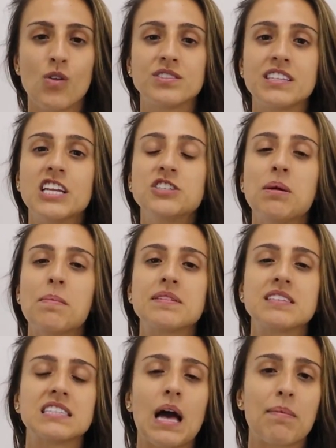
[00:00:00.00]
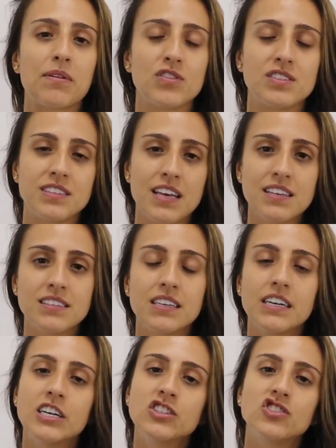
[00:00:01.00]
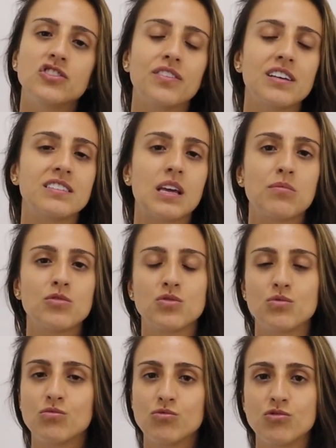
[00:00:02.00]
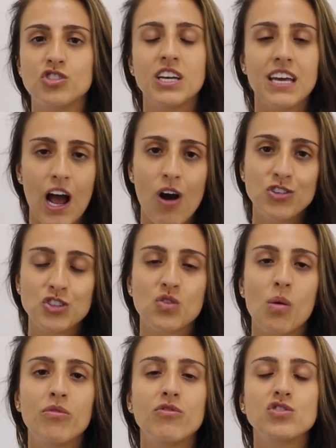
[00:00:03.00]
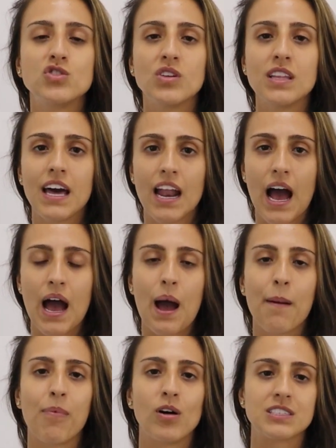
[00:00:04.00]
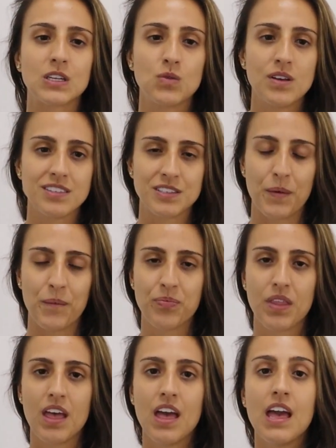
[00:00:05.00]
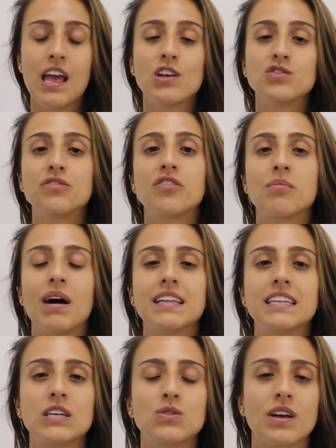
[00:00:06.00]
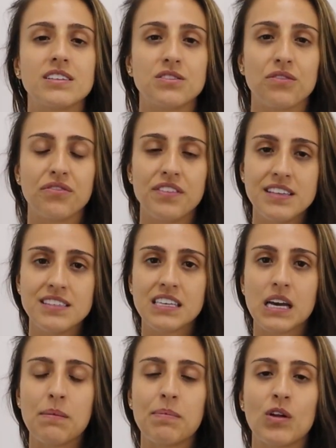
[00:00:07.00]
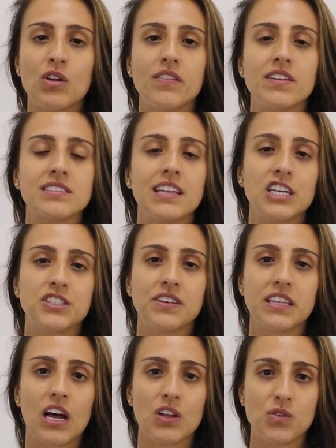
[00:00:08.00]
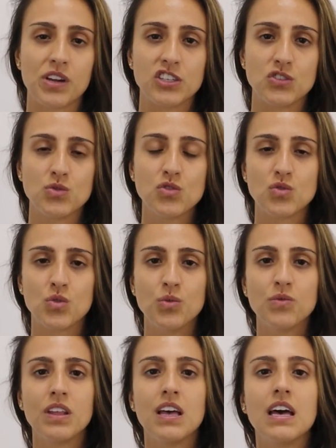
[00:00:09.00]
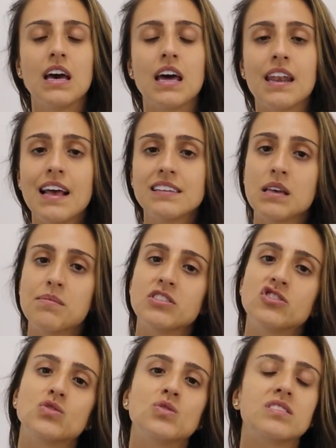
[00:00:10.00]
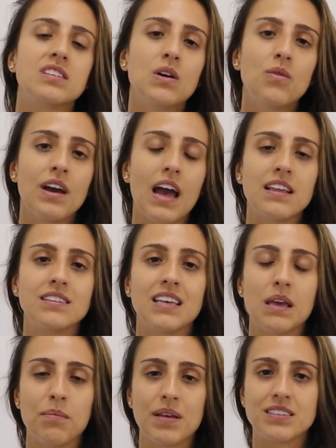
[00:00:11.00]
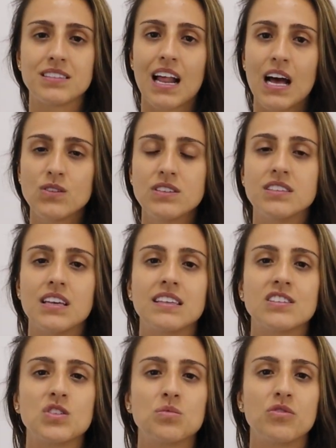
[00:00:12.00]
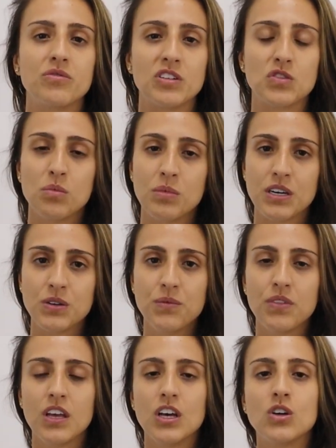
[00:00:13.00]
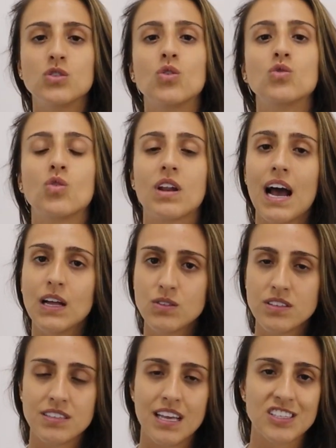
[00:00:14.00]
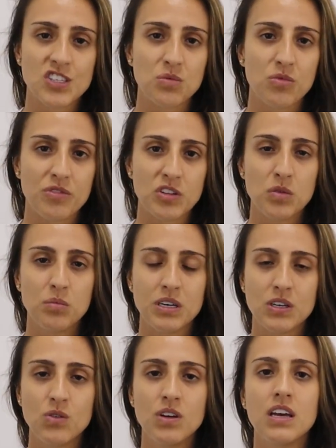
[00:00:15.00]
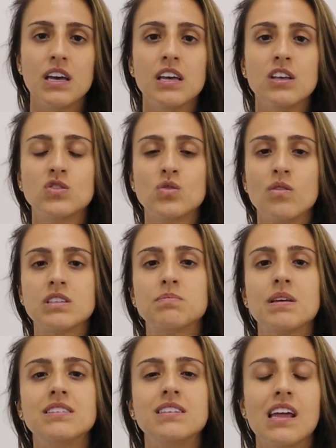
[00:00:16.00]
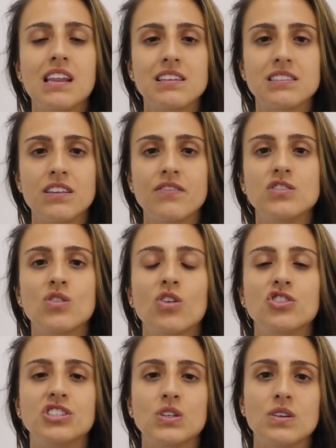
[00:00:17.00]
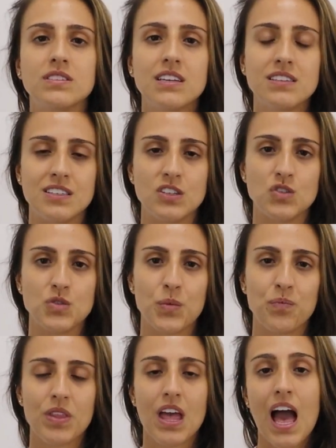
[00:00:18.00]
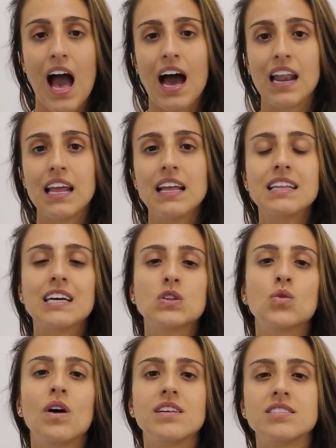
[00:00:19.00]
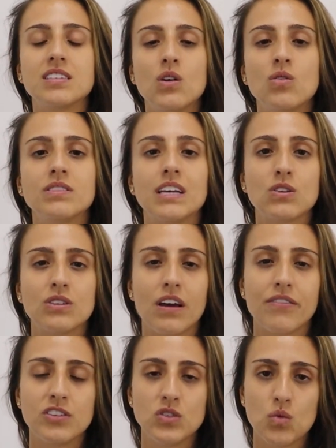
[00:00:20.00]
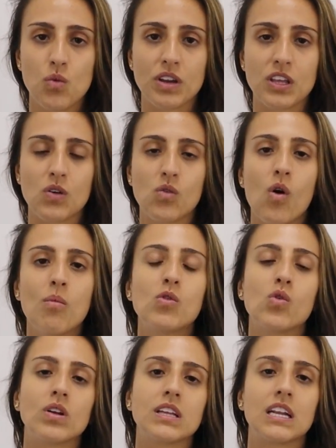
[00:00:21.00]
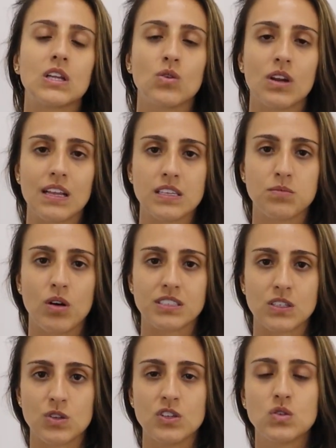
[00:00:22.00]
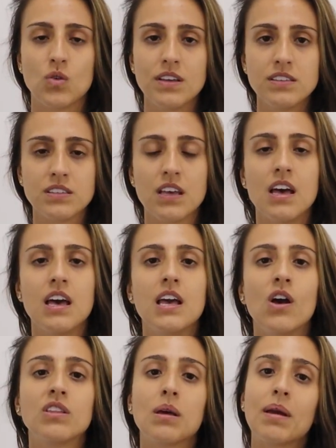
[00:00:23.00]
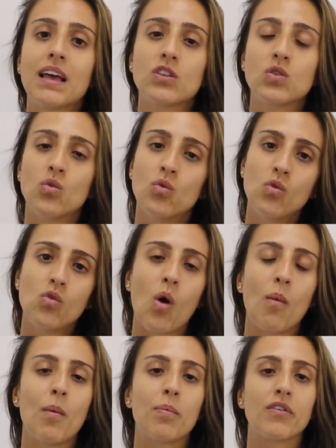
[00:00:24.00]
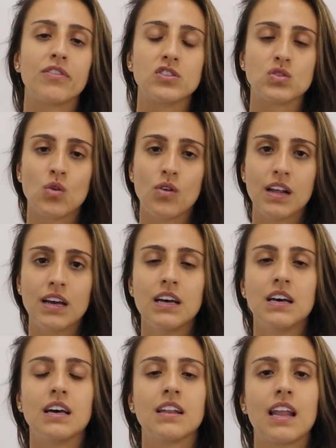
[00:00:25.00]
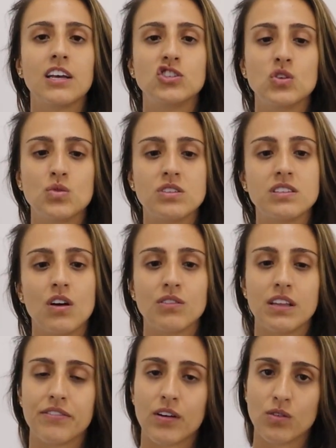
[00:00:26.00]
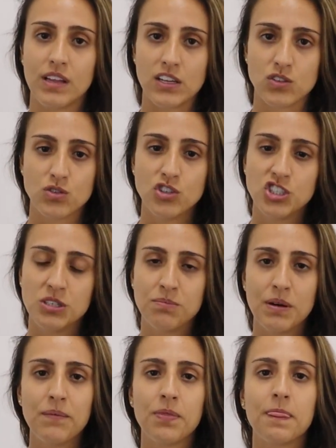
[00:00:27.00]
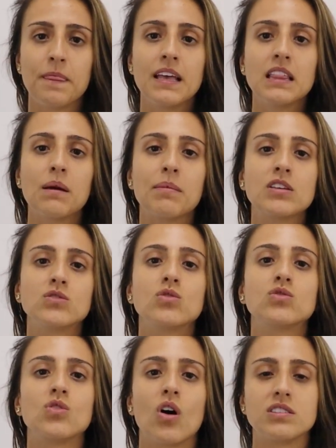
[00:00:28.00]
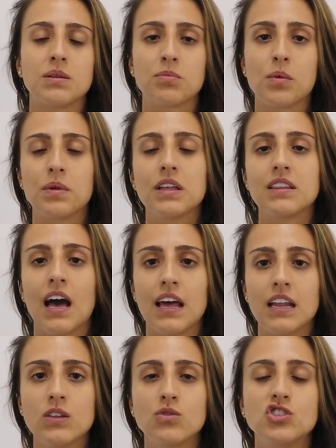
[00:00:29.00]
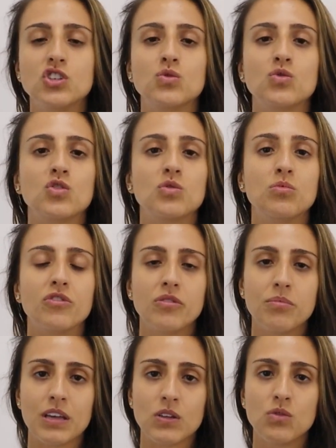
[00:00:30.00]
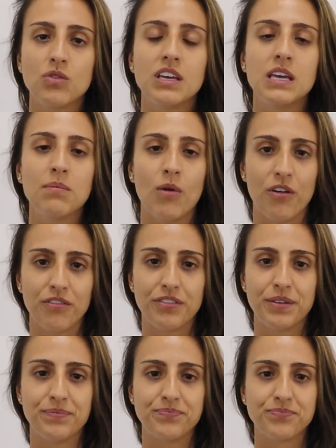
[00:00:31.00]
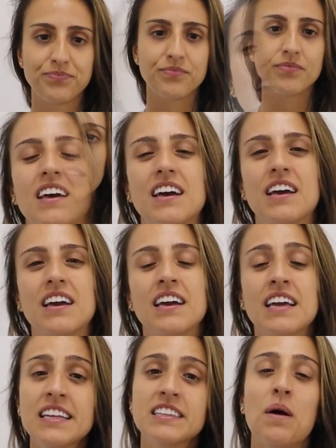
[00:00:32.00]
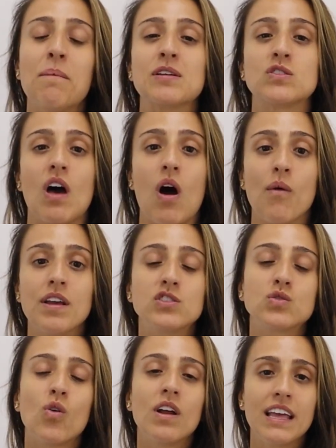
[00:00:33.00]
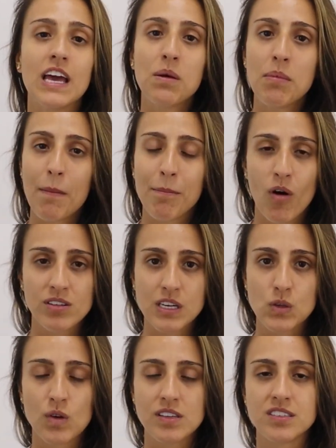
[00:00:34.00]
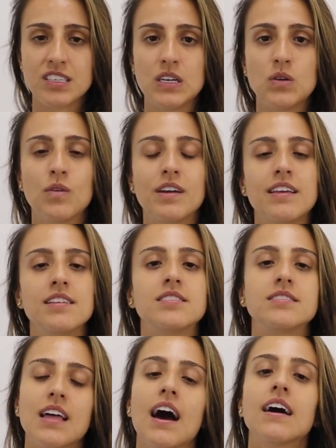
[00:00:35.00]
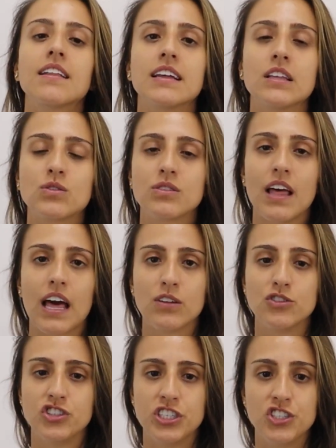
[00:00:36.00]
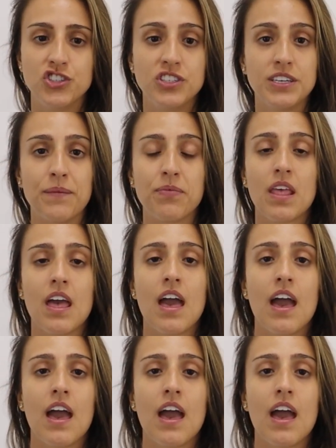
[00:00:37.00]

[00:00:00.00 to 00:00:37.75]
Gostaria de me apresentar para vocês antes de fazermos um geral de como funcionará a pós-graduação. Eu sou formada em Educação Física pela Universidade Federal do Rio Grande do Sul. Nessa mesma instituição, realizei mestrado em Ciências do Movimento Humano, doutorado em Ciências do Movimento Humano e sou especialista em Fisiologia do Exercício. Além da atuação dentro da Fisiwork como coordenadora das pós-graduações, eu também atuo como professora na instituição da Faculdade Sojipa e também sou sócia proprietária do Instituto do Movimento e IMOV. Então, pessoal, escolher uma pós-graduação e estar dentro dela no dia a dia